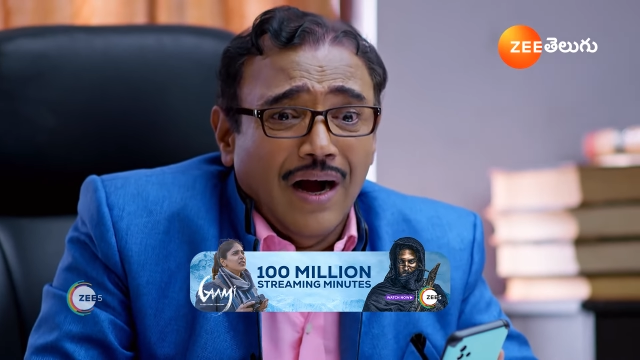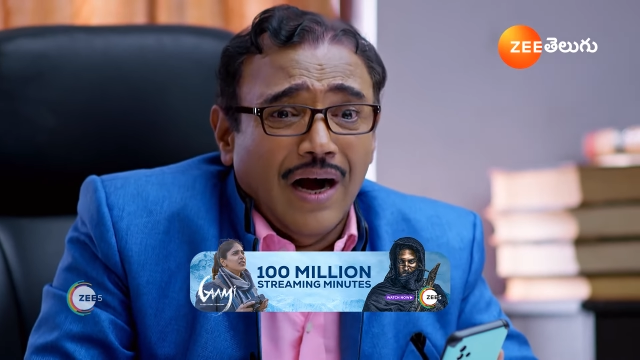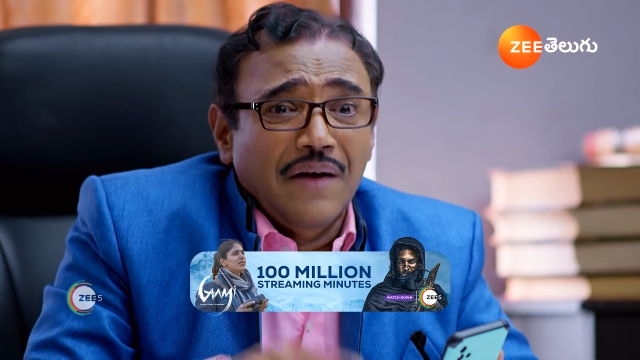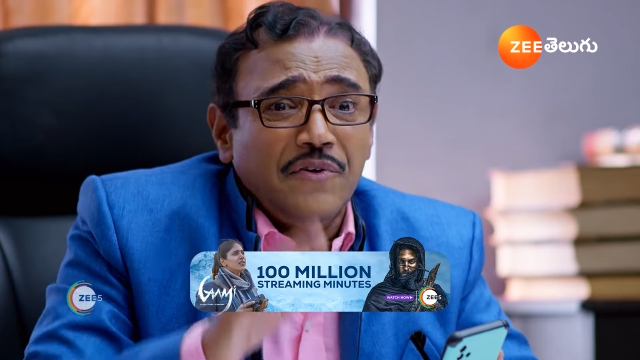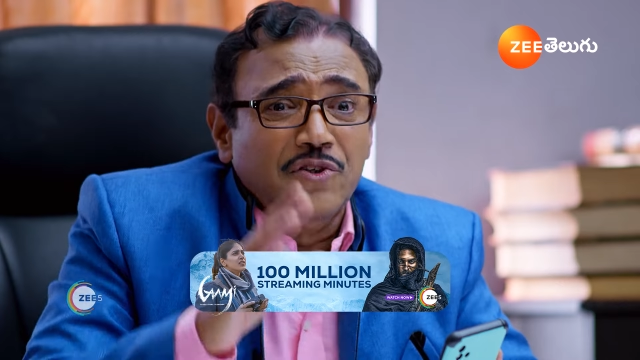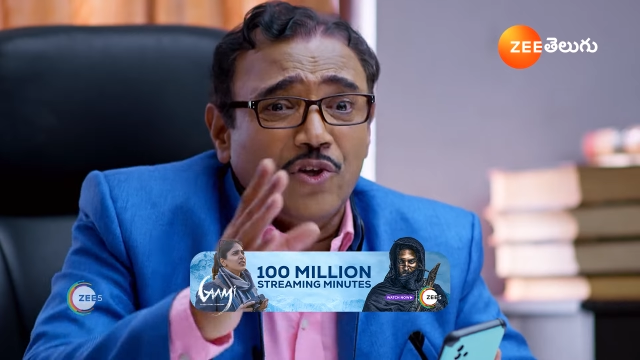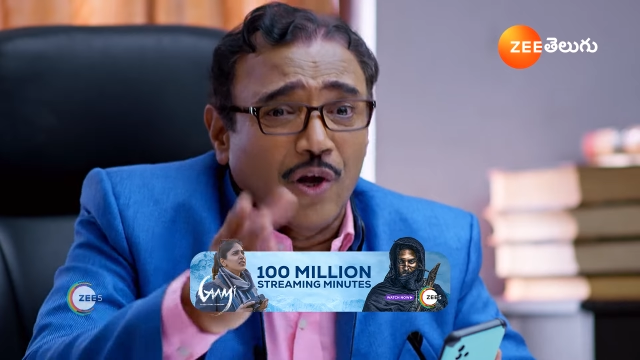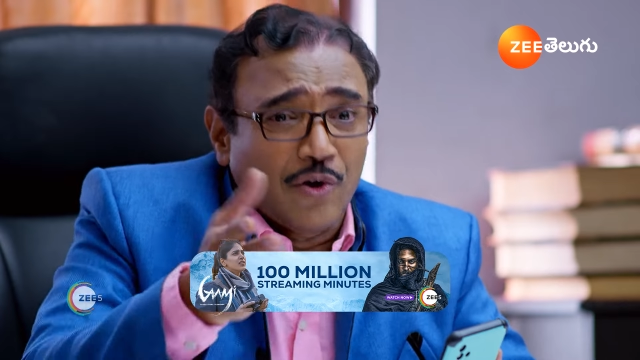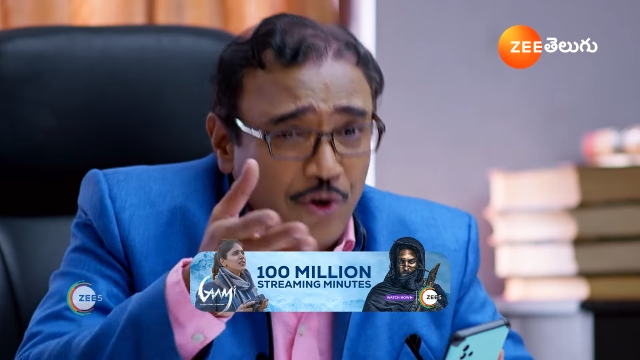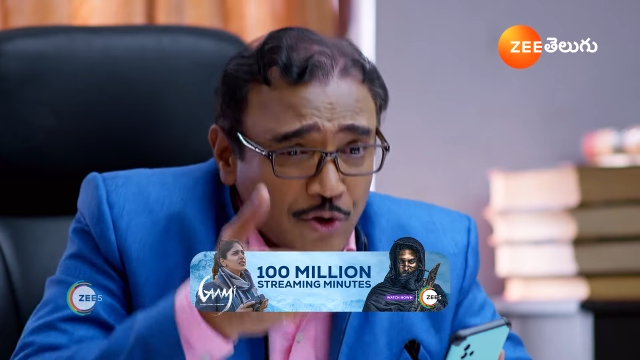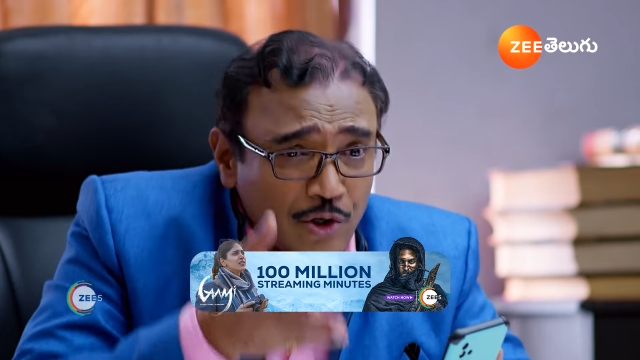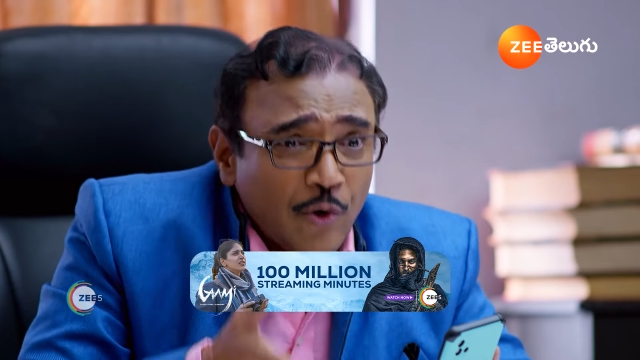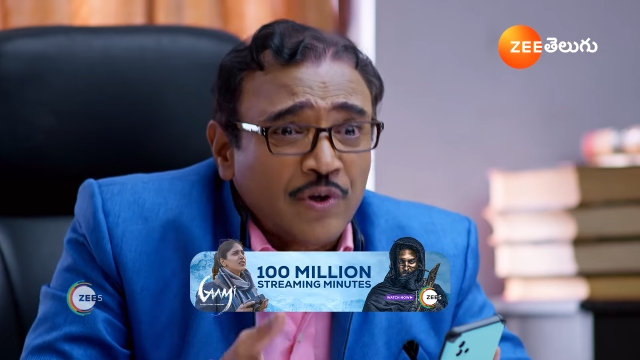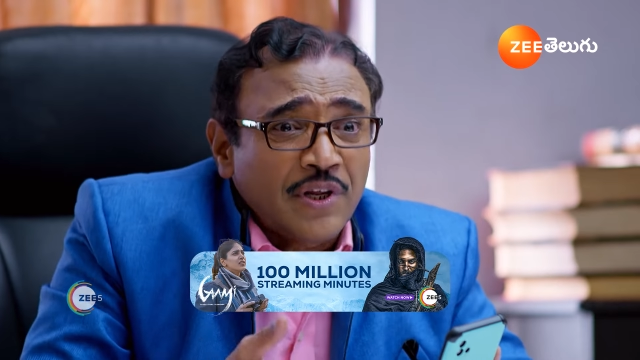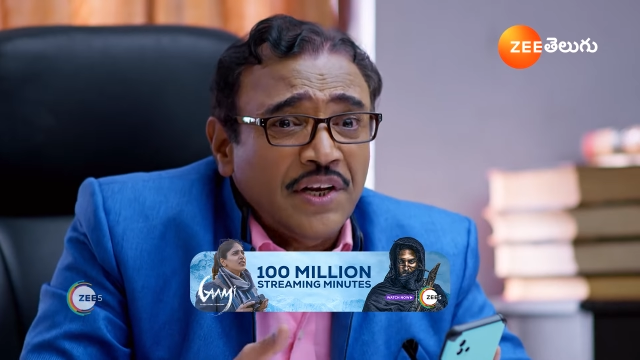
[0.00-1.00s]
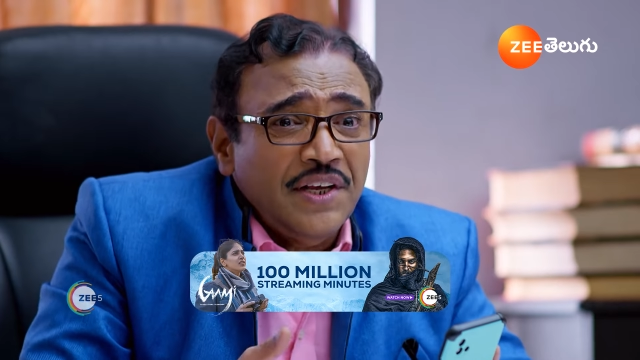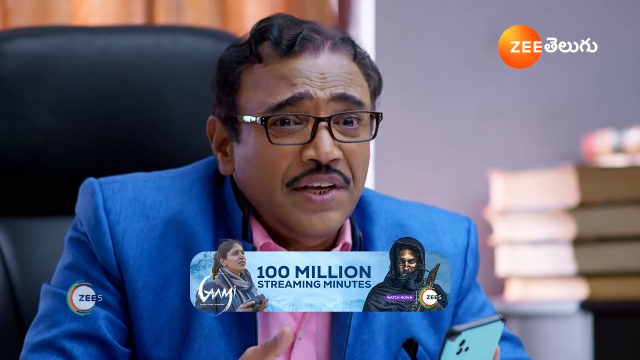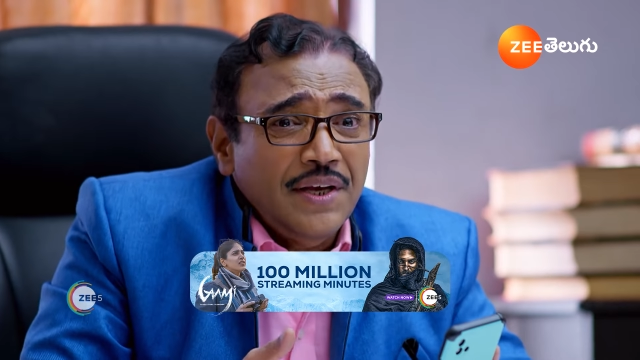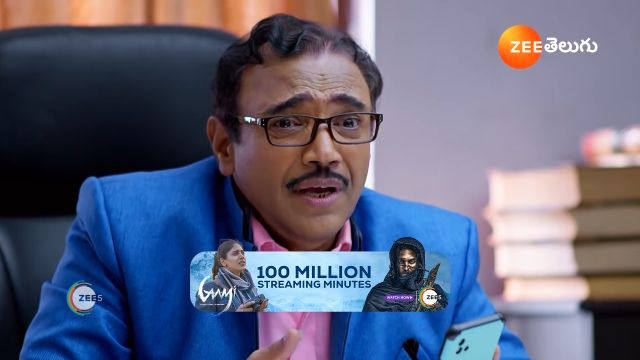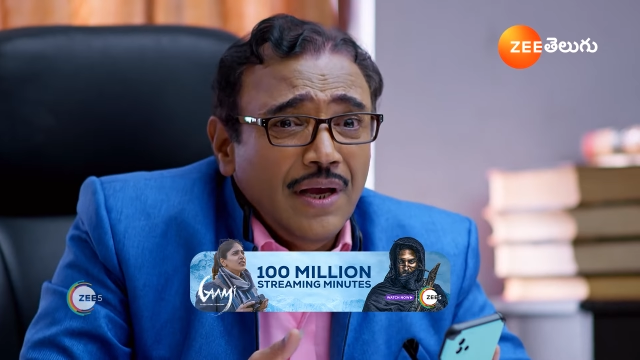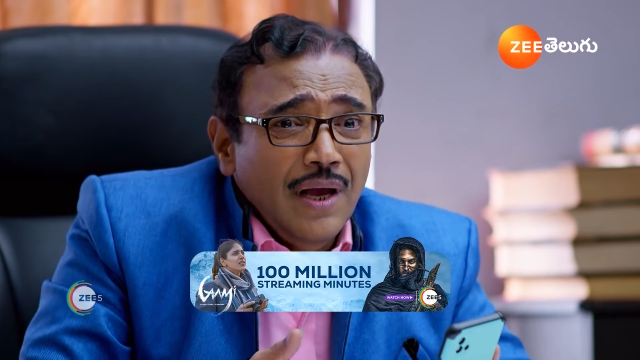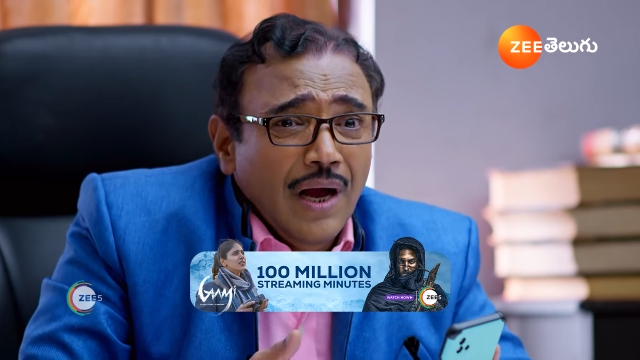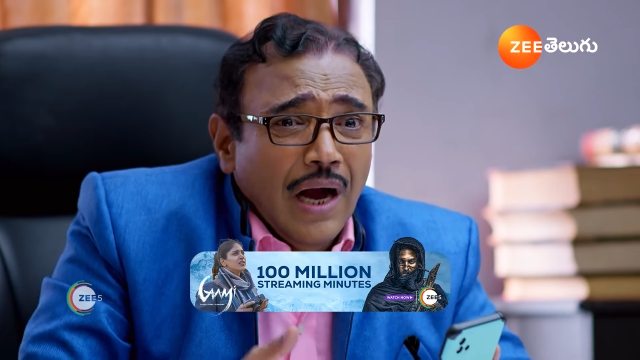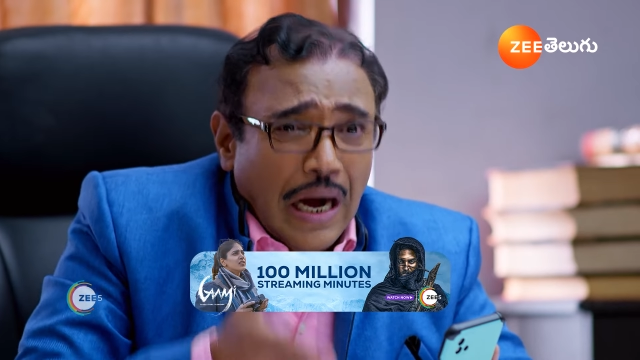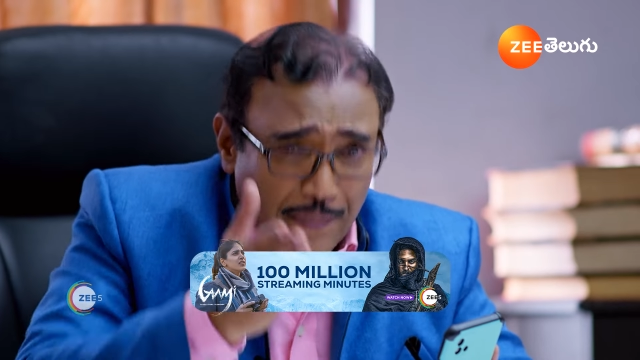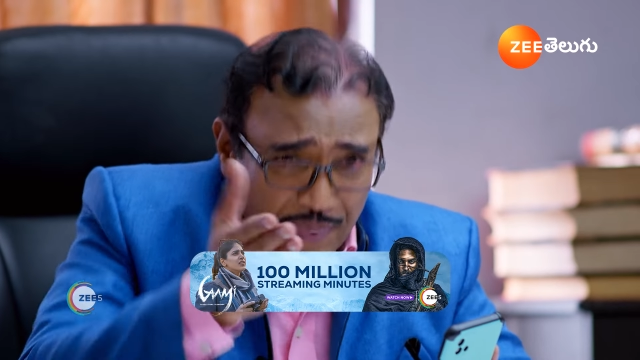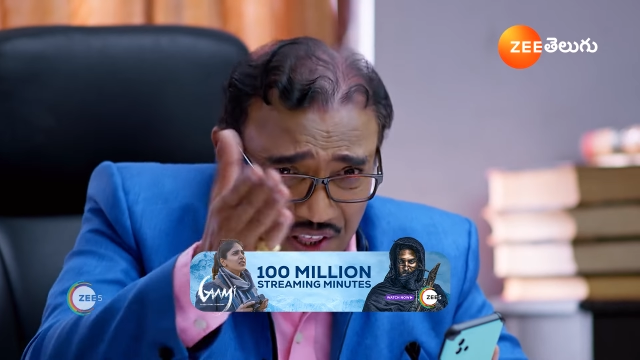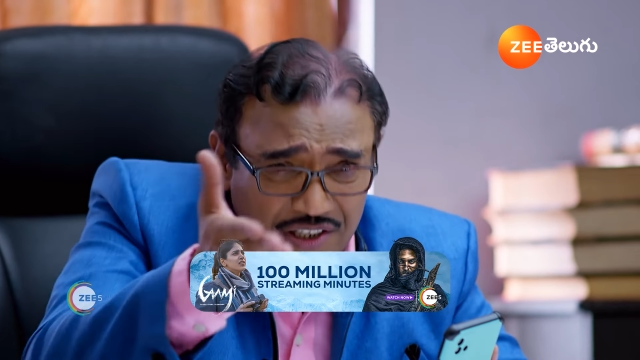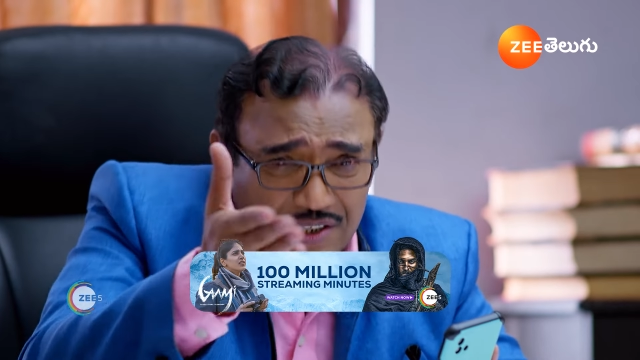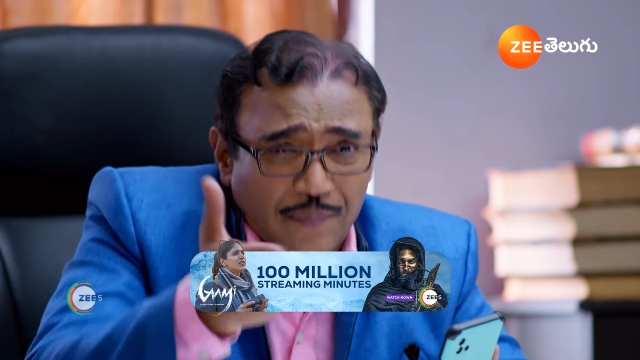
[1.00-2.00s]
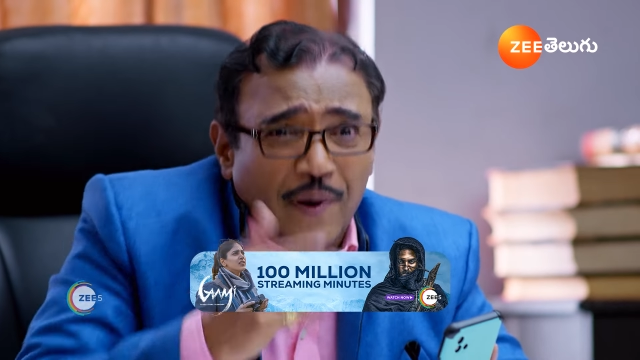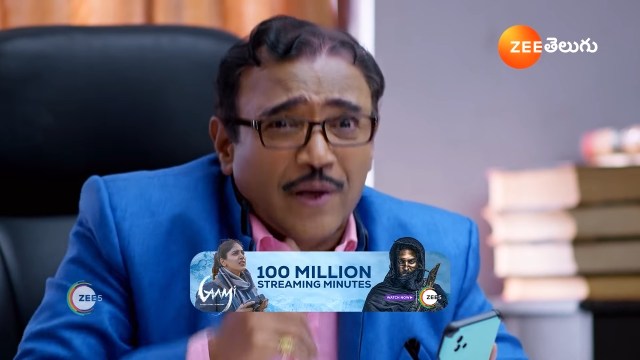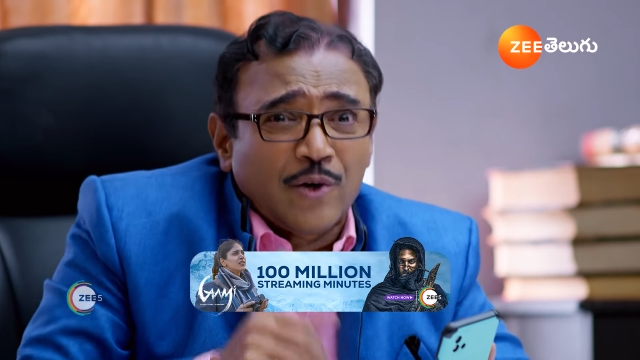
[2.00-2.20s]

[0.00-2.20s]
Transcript: ఆఫీసులో లేకుండా ఇంట్లో ఉన్నానని అబద్ధం